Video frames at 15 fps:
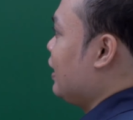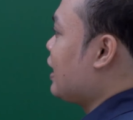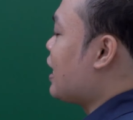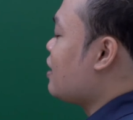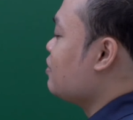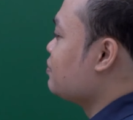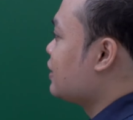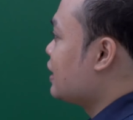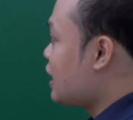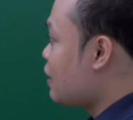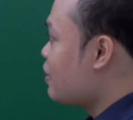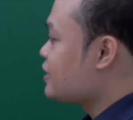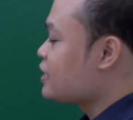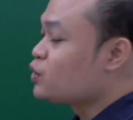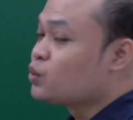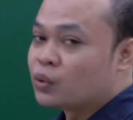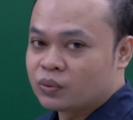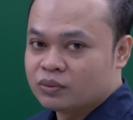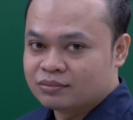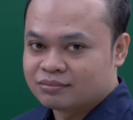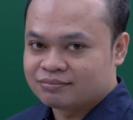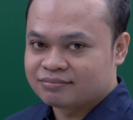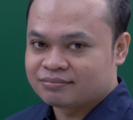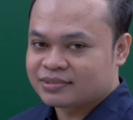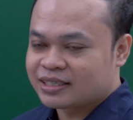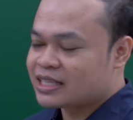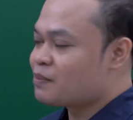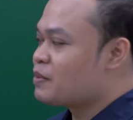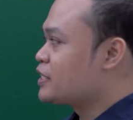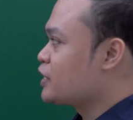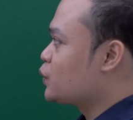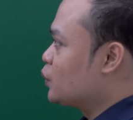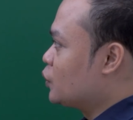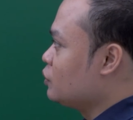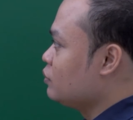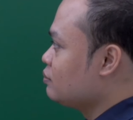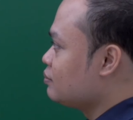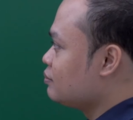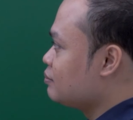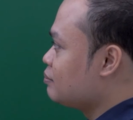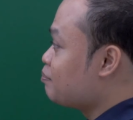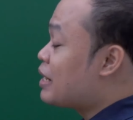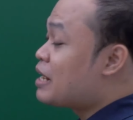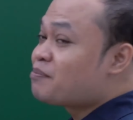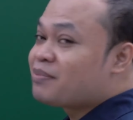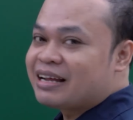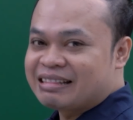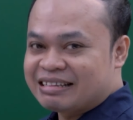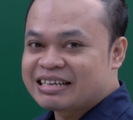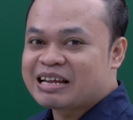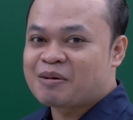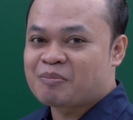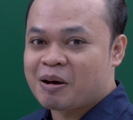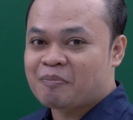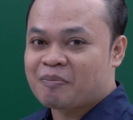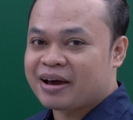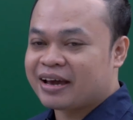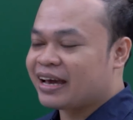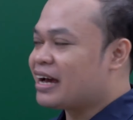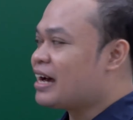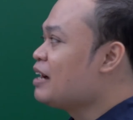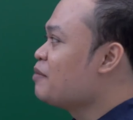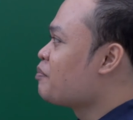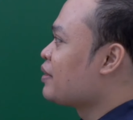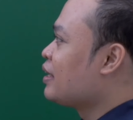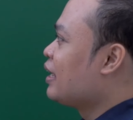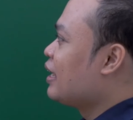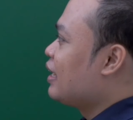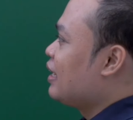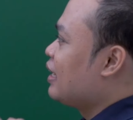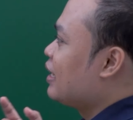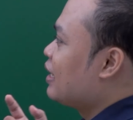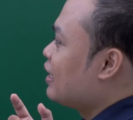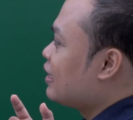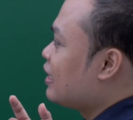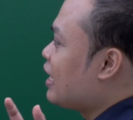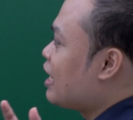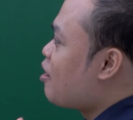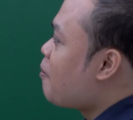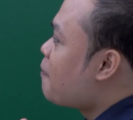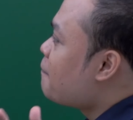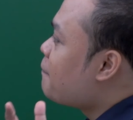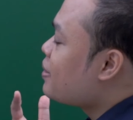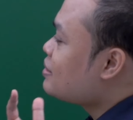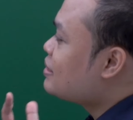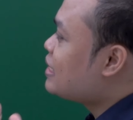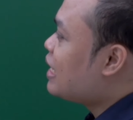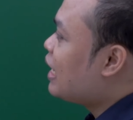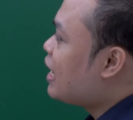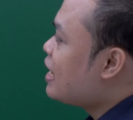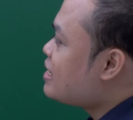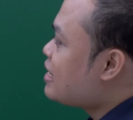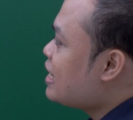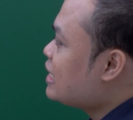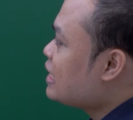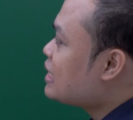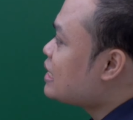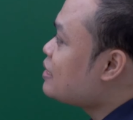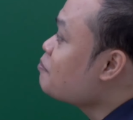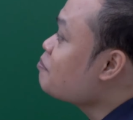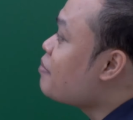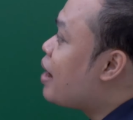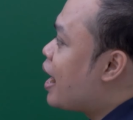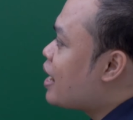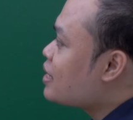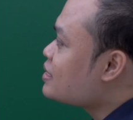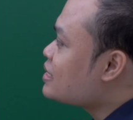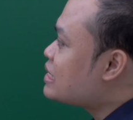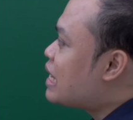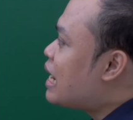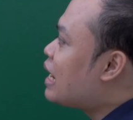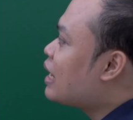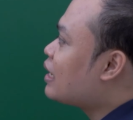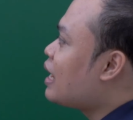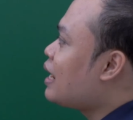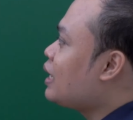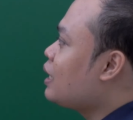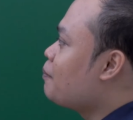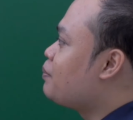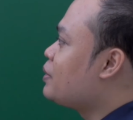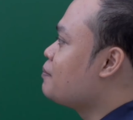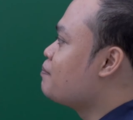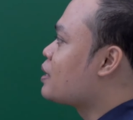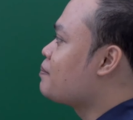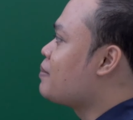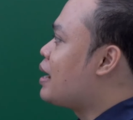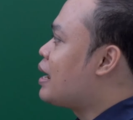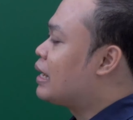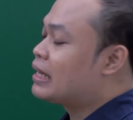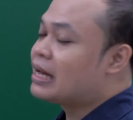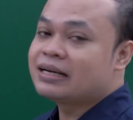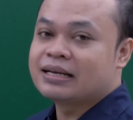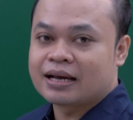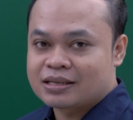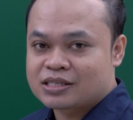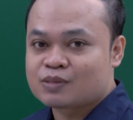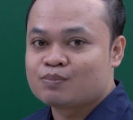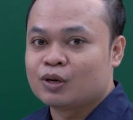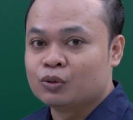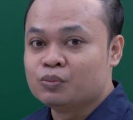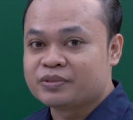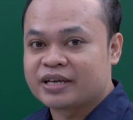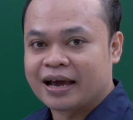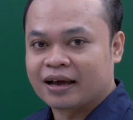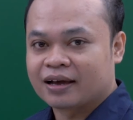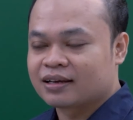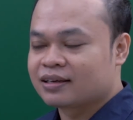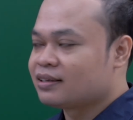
Ya, kita baca dulu. Kita baca dulu. Pelan-pelan tidak apa-apa ya. Oke, perjalanan ke Mars akan lebih berbahaya dari sebelumnya.